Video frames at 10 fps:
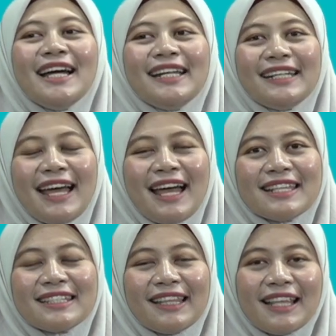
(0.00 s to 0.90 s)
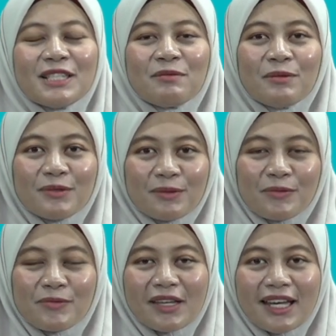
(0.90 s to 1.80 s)
Nah, setelah
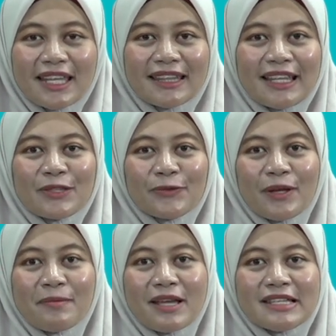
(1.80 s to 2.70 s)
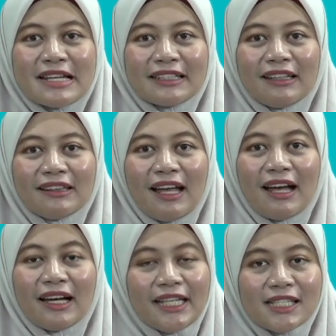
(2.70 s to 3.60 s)
sebelum-sebelumnya kita sudah belajar
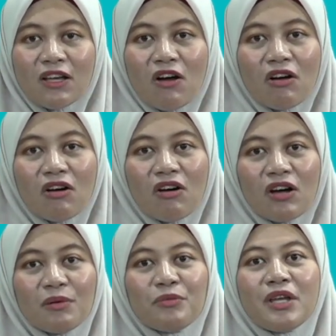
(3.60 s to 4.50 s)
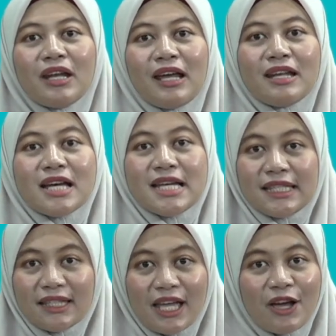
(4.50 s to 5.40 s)
tentang Aisongo, kemudian ada
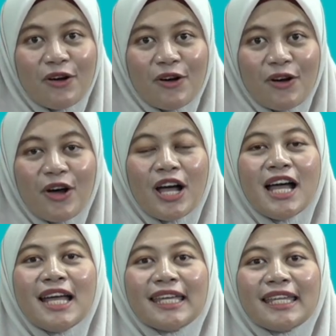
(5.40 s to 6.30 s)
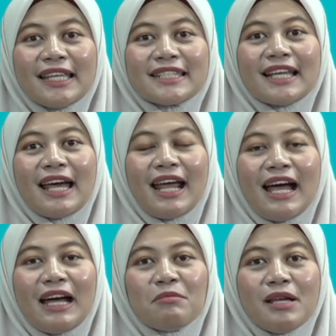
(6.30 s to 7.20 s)
Aiteo, kita sekarang
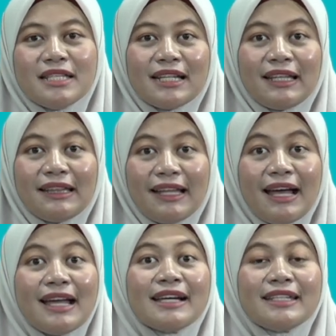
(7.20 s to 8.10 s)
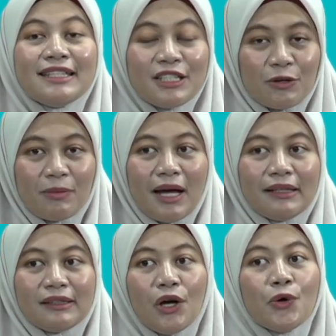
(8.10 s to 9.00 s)
akan belajar tentang idiom
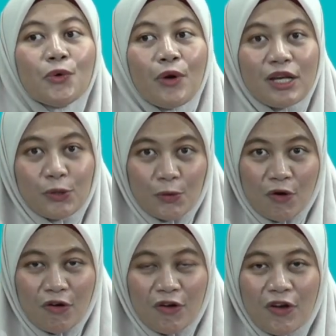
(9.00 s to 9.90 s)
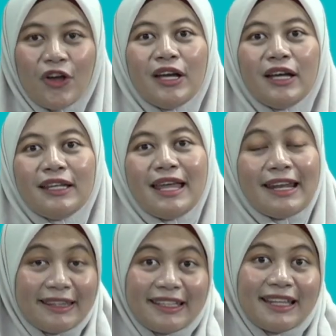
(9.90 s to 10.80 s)
atau Kwanyongo. Dan
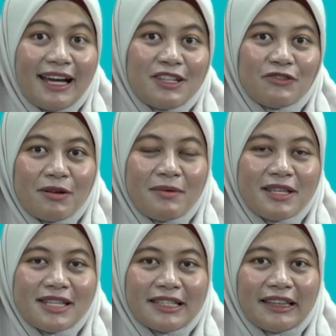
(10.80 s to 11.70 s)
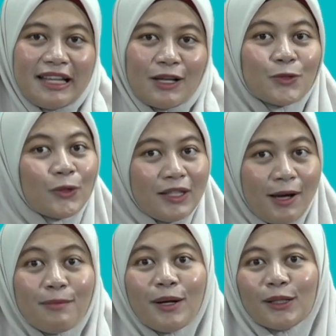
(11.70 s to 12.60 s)
nanti kita akan juga belajar tentang
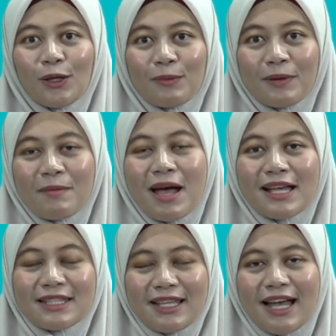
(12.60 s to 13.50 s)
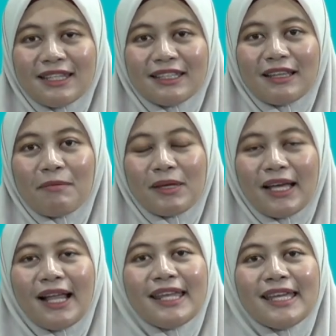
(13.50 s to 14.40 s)
soktam atau peribahasa, tetapi
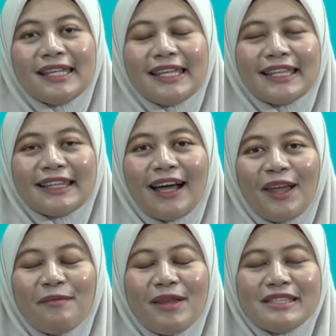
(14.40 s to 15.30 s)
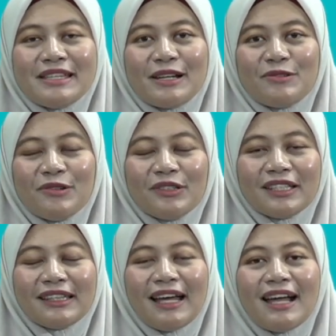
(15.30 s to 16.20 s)
kali ini kita akan belajar dulu
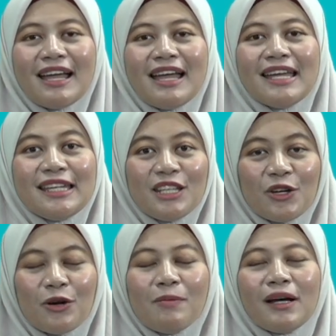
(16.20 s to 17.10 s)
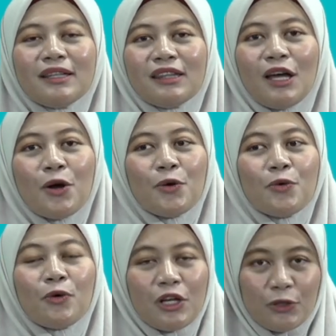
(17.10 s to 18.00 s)
tentang idiom
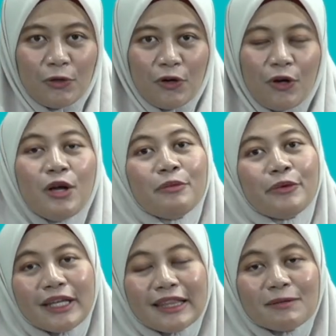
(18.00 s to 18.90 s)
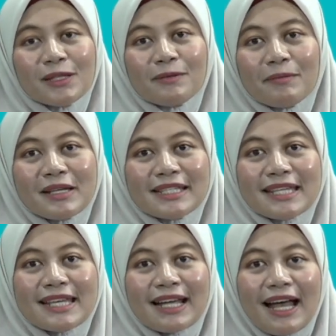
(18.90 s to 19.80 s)
atau kwanyongo. Mungkin teman-teman
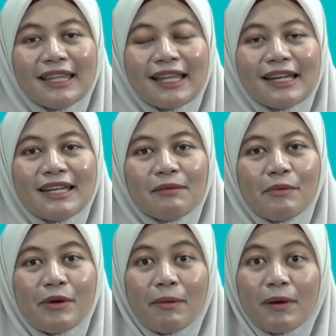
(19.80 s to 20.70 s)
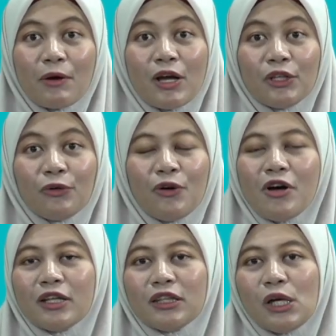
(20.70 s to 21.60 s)
masih ingat ada beberapa
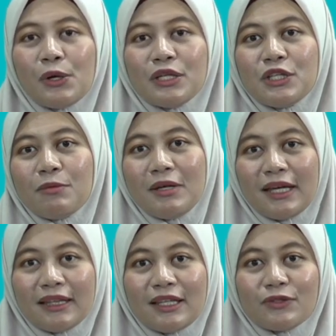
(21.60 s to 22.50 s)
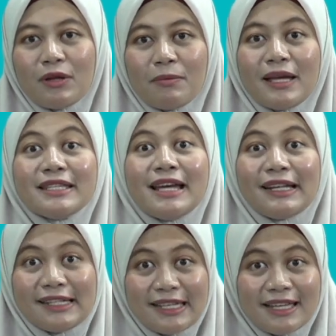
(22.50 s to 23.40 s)
kwanyongo atau idiom yang kita sudah
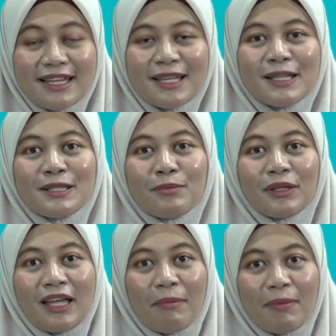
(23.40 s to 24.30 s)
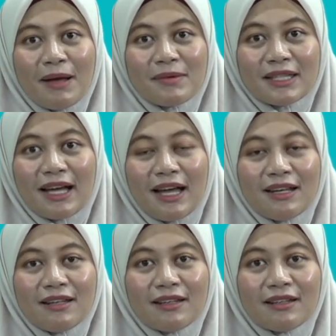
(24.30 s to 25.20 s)
pelajari, seperti apa misalkan